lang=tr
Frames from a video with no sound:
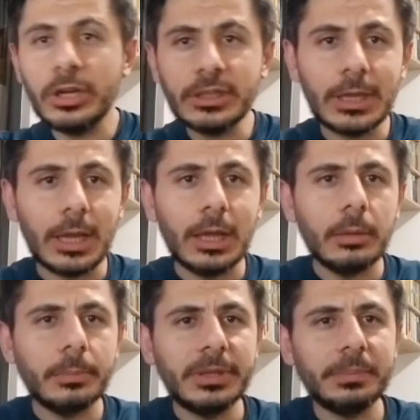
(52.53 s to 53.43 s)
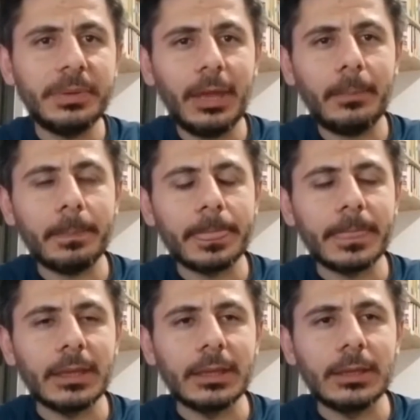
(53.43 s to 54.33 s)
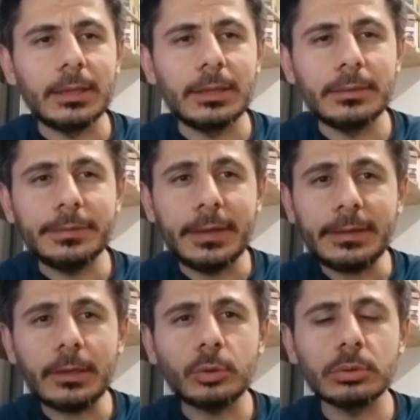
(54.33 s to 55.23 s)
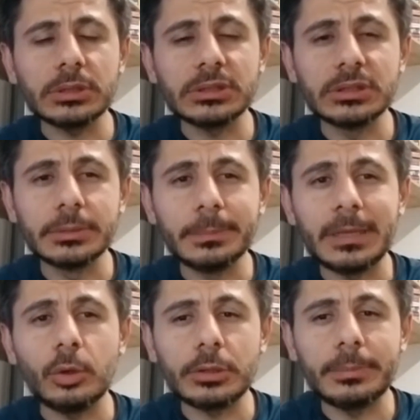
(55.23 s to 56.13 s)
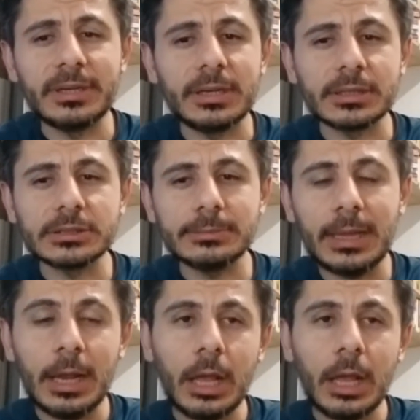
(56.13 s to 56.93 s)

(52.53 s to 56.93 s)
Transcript: arada PPM e, nerede kullanılır milyonda birlik kısımlar?